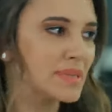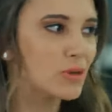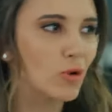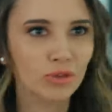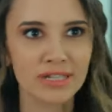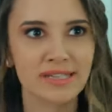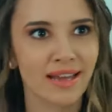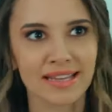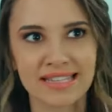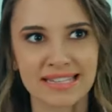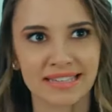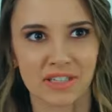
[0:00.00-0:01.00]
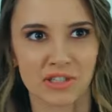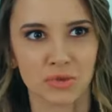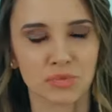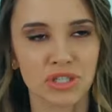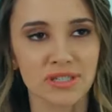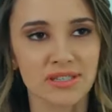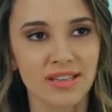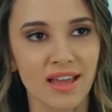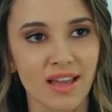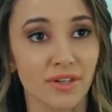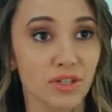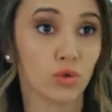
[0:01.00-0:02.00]
Ya biz de onların sayesinde tanışmışız
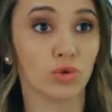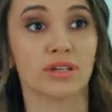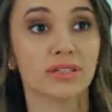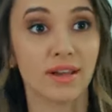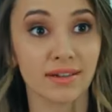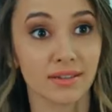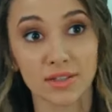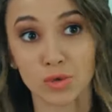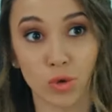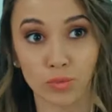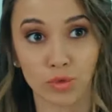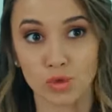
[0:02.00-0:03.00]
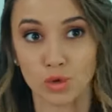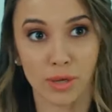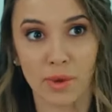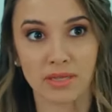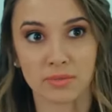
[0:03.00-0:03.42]
ve çok yakın arkadaş olmuşuz